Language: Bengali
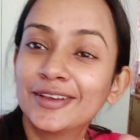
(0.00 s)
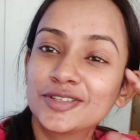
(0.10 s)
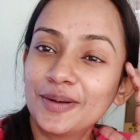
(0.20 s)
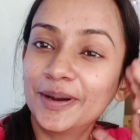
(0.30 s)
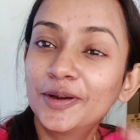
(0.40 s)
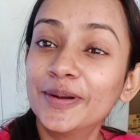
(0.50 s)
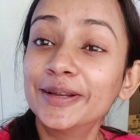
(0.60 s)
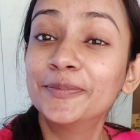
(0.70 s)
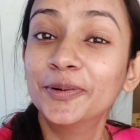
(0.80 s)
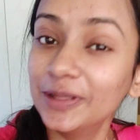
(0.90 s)
সবার খুব
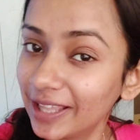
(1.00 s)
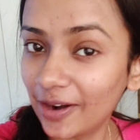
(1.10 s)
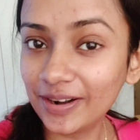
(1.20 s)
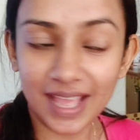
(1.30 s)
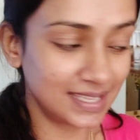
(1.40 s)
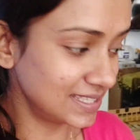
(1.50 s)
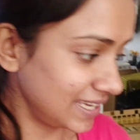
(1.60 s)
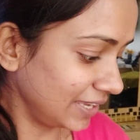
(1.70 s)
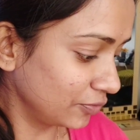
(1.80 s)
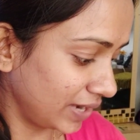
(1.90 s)
একটা ভুল ধারণা আছে যে
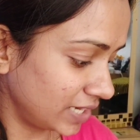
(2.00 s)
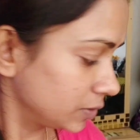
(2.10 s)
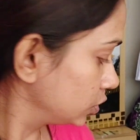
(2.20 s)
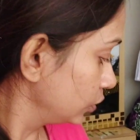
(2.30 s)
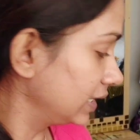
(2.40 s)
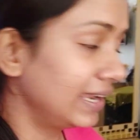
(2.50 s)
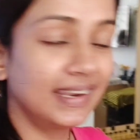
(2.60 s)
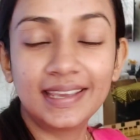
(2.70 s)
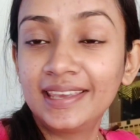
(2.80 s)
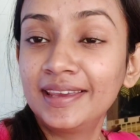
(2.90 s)
এই ওয়েট তুললেই
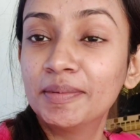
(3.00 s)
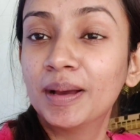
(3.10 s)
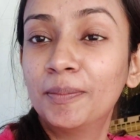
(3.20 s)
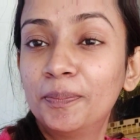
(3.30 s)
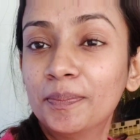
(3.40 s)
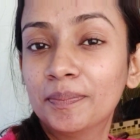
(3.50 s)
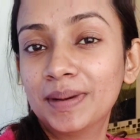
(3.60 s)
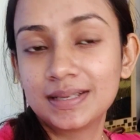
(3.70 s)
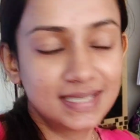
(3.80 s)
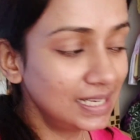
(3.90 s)
নাকি
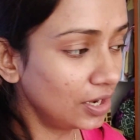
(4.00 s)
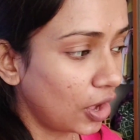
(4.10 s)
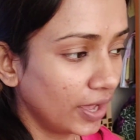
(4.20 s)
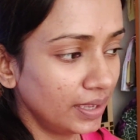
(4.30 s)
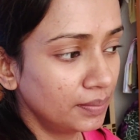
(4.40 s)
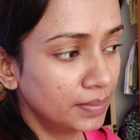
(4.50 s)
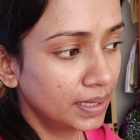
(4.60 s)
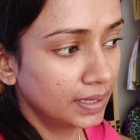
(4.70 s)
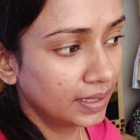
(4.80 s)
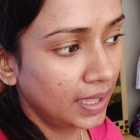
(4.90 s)
মাসেল হয়
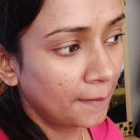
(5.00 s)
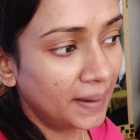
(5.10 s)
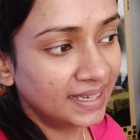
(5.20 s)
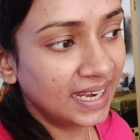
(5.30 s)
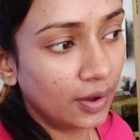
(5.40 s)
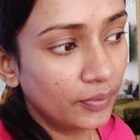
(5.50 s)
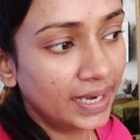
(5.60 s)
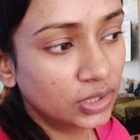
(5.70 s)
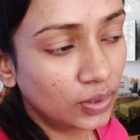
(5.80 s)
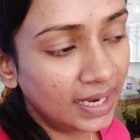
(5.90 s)
বাট না
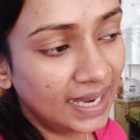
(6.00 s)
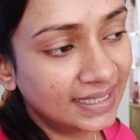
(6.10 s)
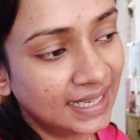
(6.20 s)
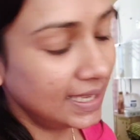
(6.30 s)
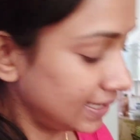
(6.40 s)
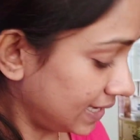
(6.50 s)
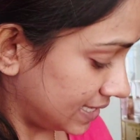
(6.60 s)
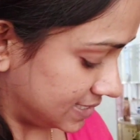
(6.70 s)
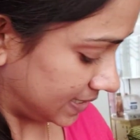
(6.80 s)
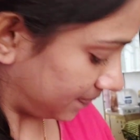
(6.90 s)
ওয়েট তোলার একটা ইয়ে
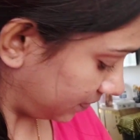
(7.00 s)
আছে